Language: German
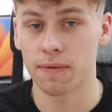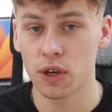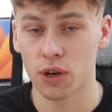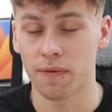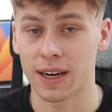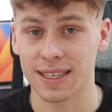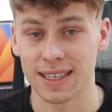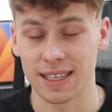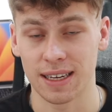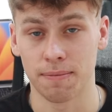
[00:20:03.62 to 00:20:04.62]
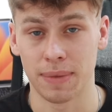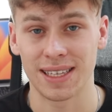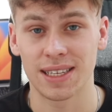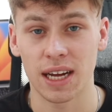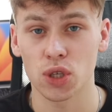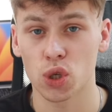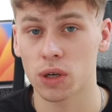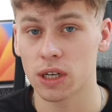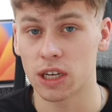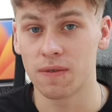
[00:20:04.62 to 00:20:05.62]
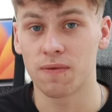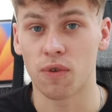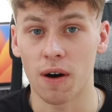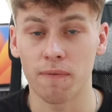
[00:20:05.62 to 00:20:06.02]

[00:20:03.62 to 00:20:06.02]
Wie können wir das Ganze am besten ausdrücken? In Form